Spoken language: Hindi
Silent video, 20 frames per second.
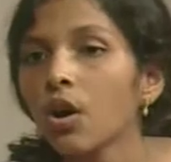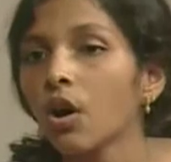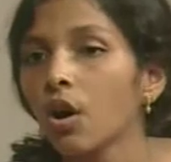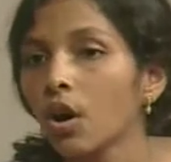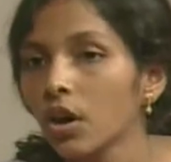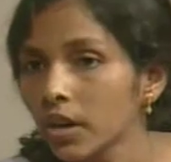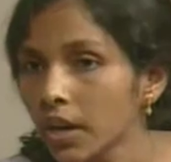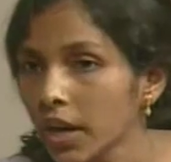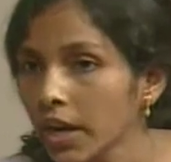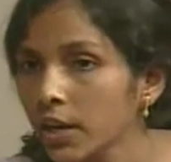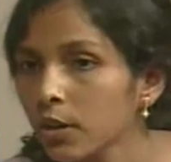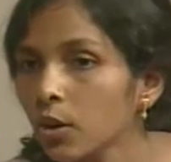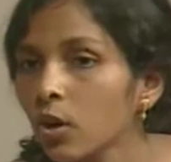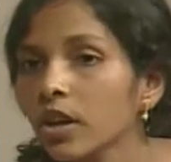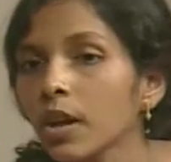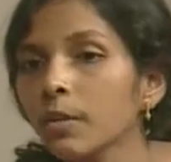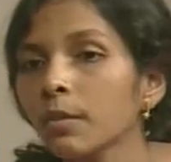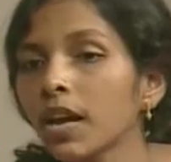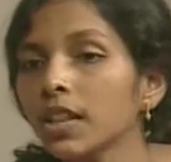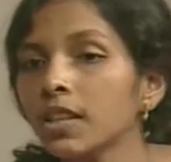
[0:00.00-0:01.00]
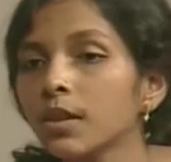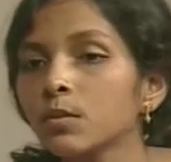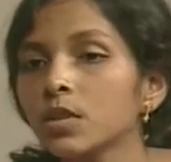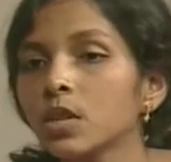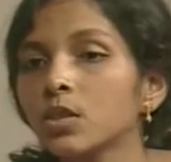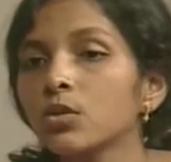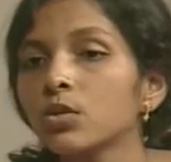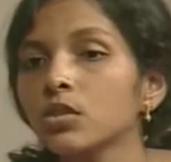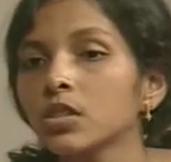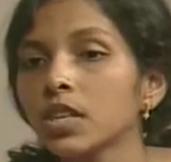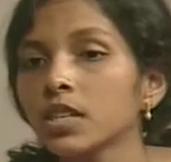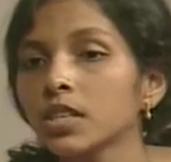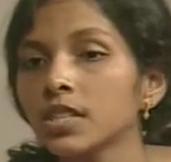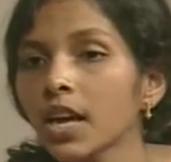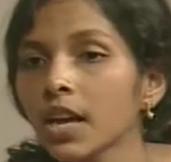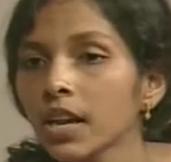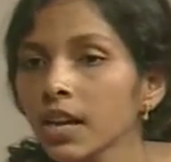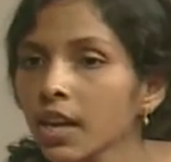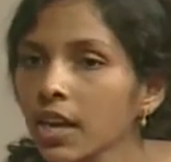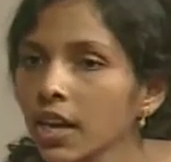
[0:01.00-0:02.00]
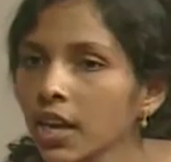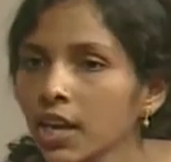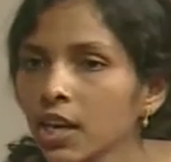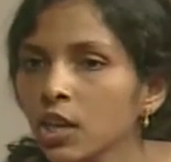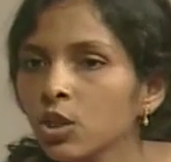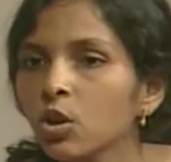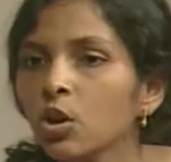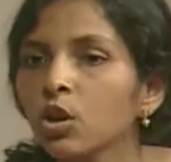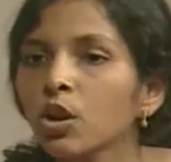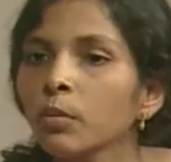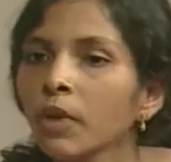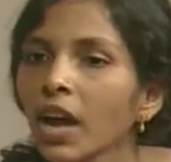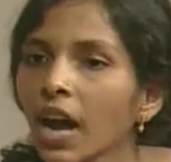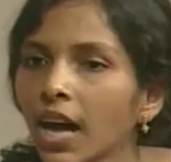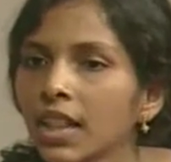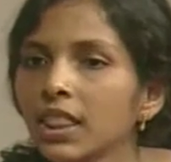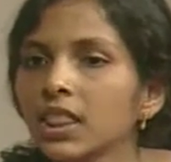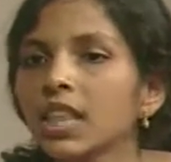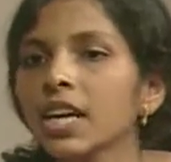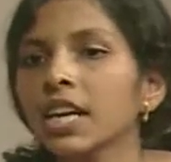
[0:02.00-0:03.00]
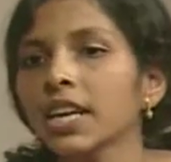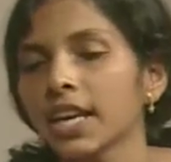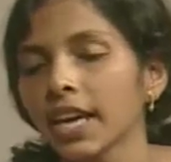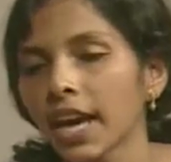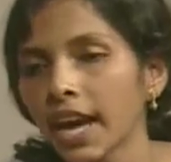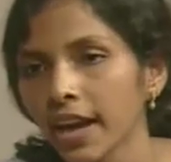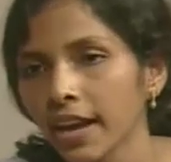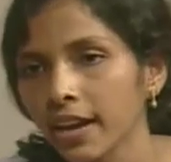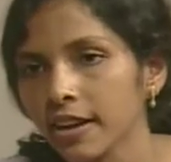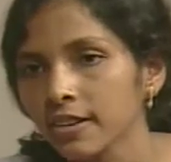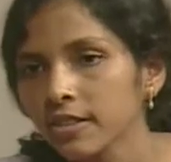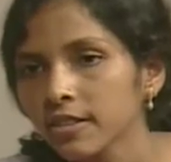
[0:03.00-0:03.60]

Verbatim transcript: और रेडियो के माध्यम से दूरसंचार इन दोनों में अंतर क्या है